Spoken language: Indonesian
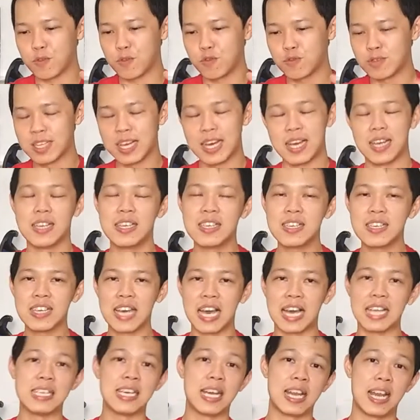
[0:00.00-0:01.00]
usaha ini
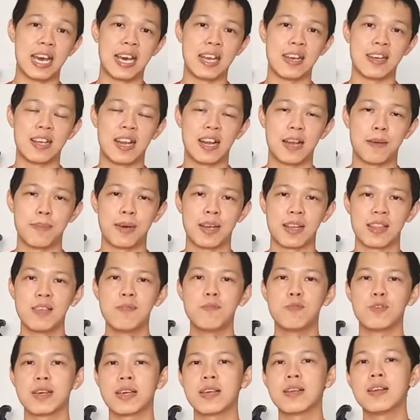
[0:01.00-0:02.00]
nggak jalan dalam
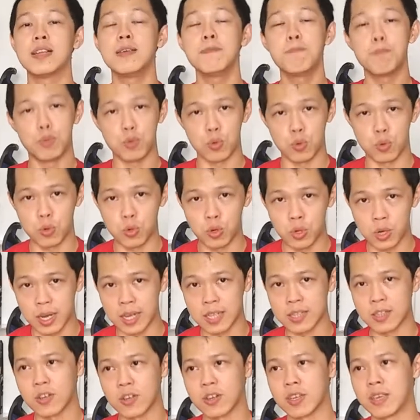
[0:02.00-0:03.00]
arti mungkin libur
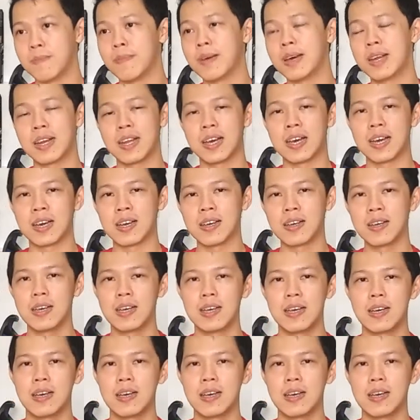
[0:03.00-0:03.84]
atau gimana?